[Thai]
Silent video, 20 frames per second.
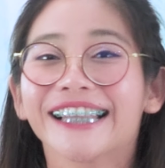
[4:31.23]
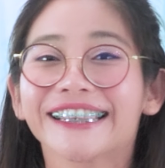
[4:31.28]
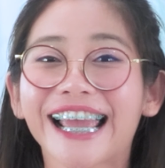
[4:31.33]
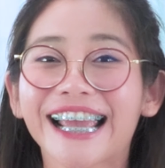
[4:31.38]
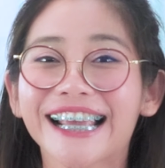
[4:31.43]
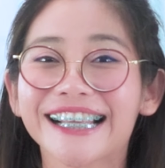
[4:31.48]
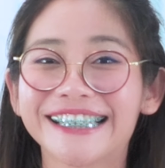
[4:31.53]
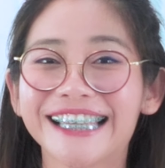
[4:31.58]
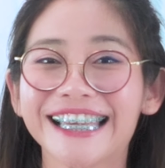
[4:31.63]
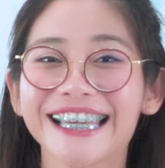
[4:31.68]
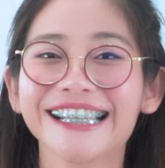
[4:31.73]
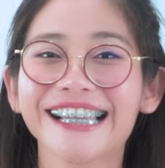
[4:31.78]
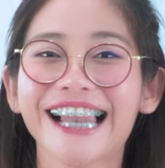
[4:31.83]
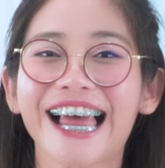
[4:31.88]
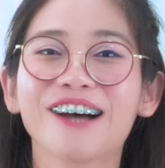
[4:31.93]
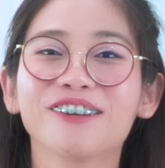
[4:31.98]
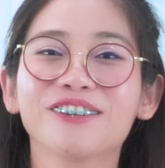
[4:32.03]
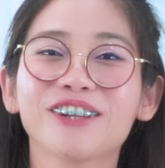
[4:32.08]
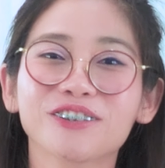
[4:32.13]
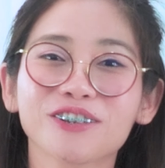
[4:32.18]
แต่จริง
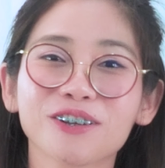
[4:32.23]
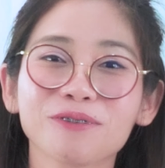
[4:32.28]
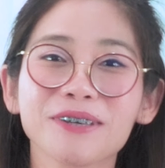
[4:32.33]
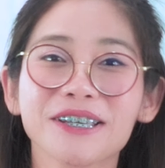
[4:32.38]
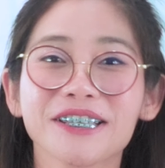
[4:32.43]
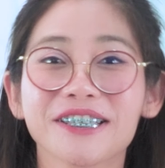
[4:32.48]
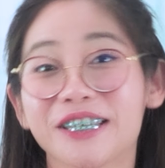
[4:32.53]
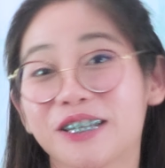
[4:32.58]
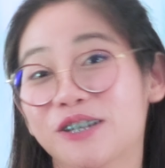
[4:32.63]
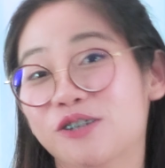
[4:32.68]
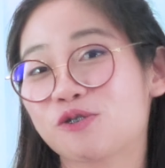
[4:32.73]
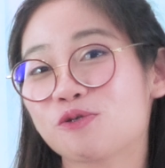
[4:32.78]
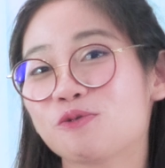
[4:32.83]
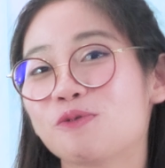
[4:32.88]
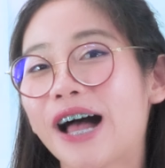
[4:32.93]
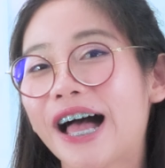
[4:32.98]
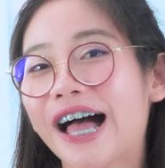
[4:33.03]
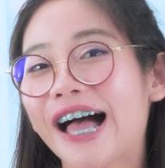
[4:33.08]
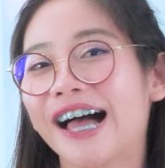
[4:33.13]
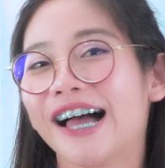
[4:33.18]
แล้วเราต้องมีเสียง
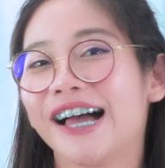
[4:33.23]
ชัว